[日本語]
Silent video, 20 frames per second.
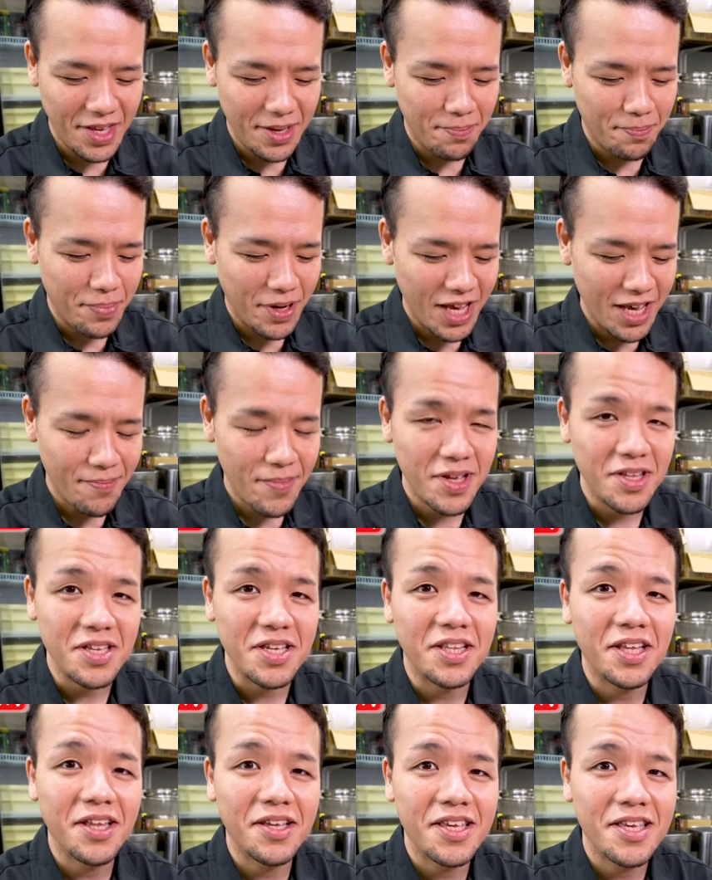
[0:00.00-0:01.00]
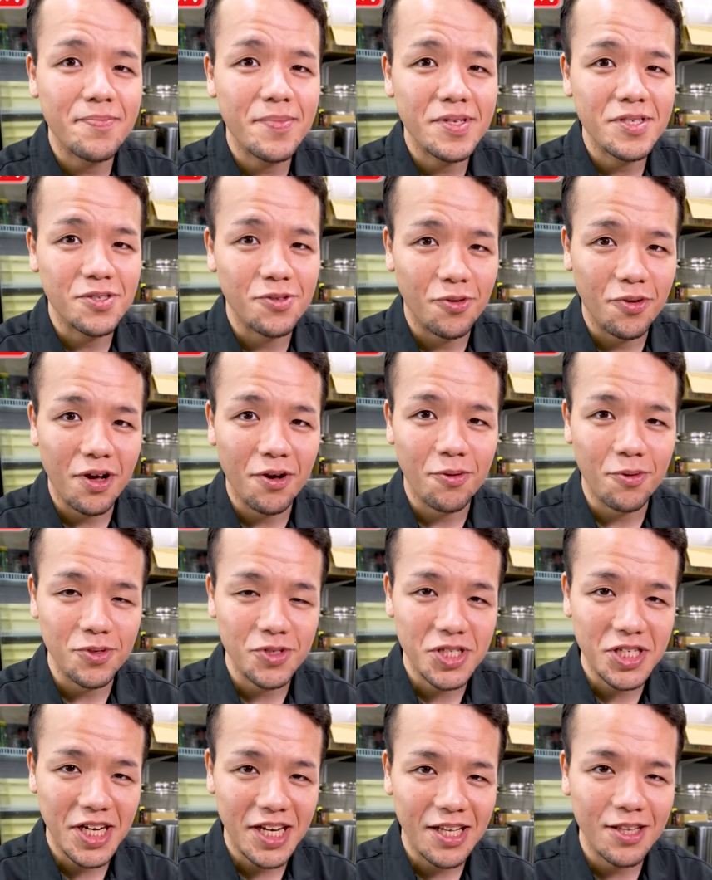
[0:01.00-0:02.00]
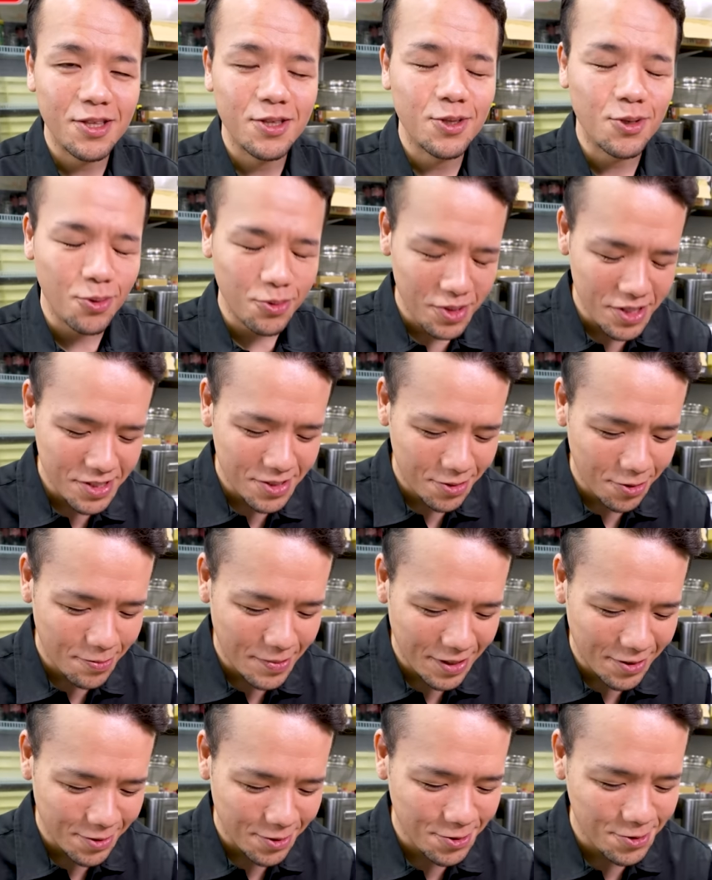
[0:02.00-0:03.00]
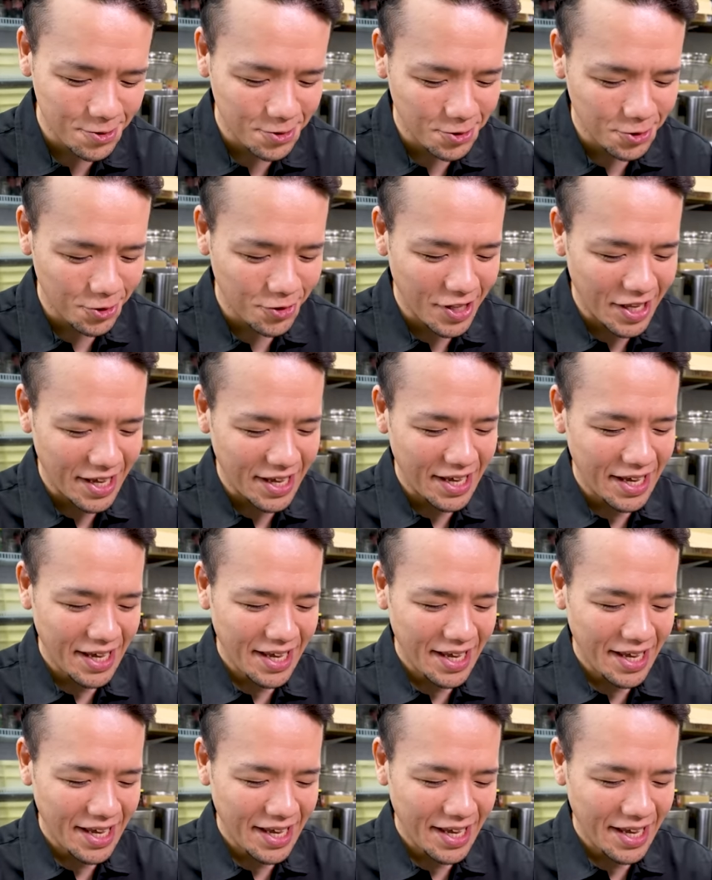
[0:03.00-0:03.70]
1杯目にいただきますのがこちら、鶏そばということで、